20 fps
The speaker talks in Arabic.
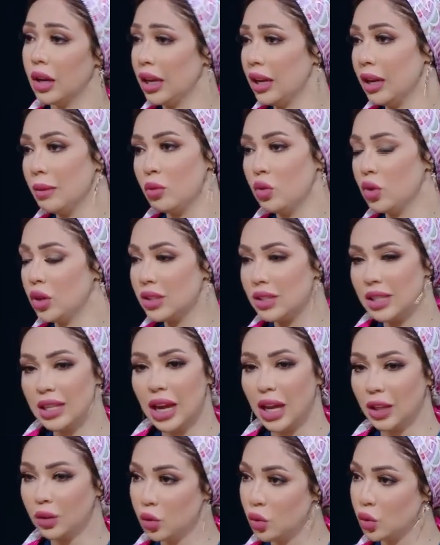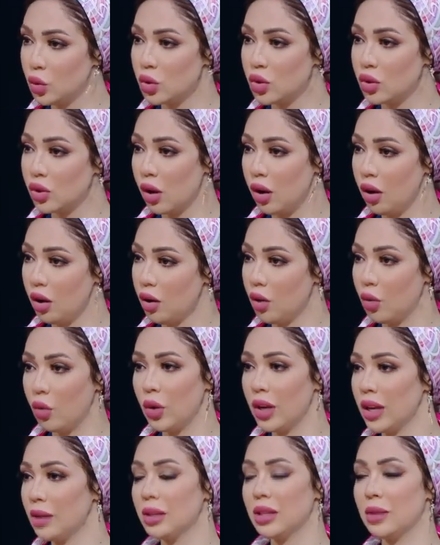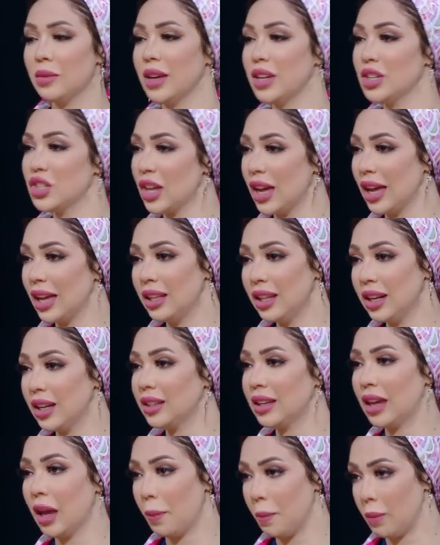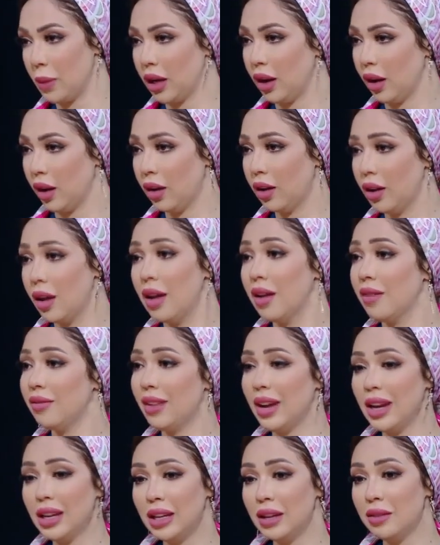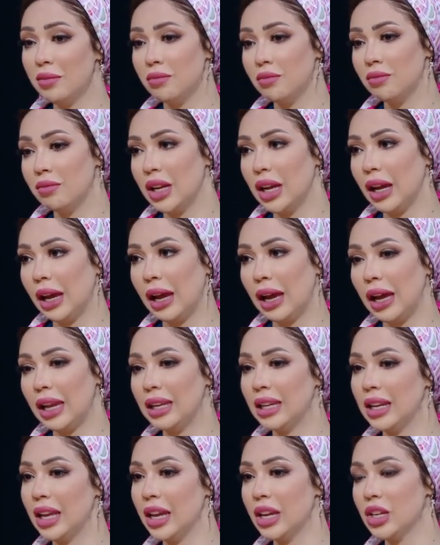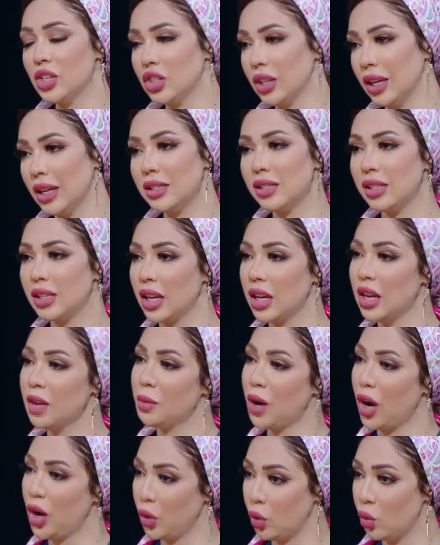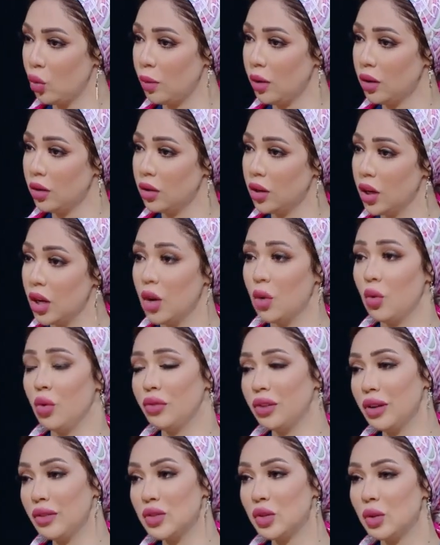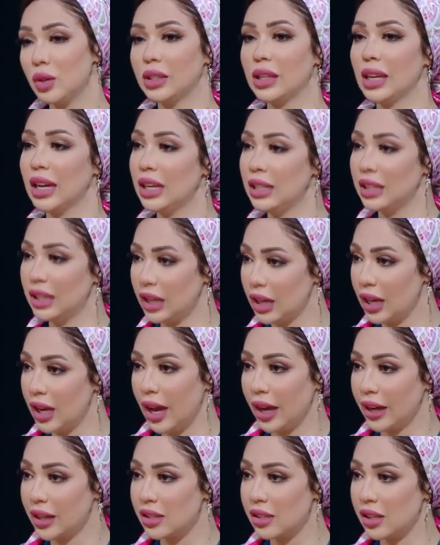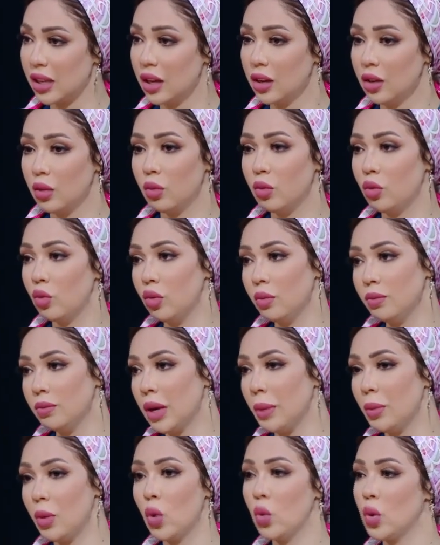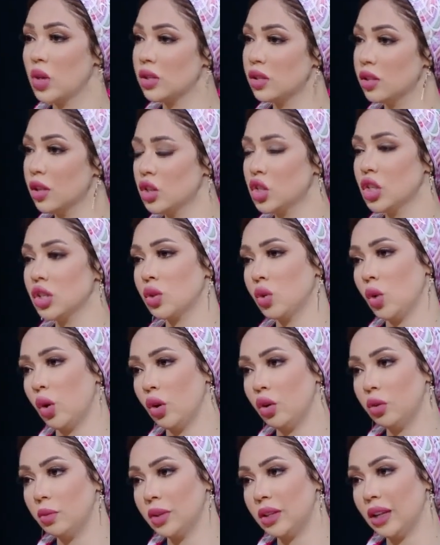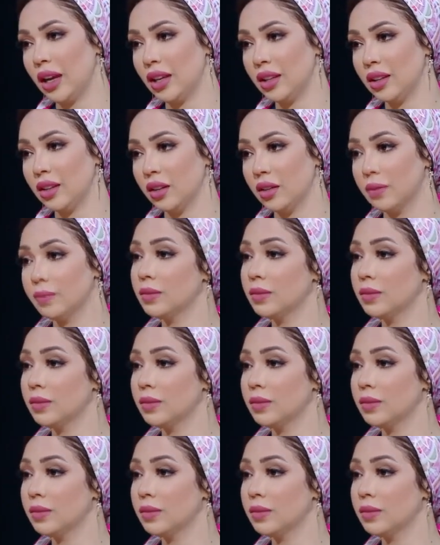هي ممكن تيجي عنده نصها وهي ما تبقاش قادره تكملها فاحنا ما خليناهاش تحس ان هي محرومه وفي نفس الوقت كلت اللي هي عايزاه وما بوظناش السعرات يعني. بتاعتنا يعني.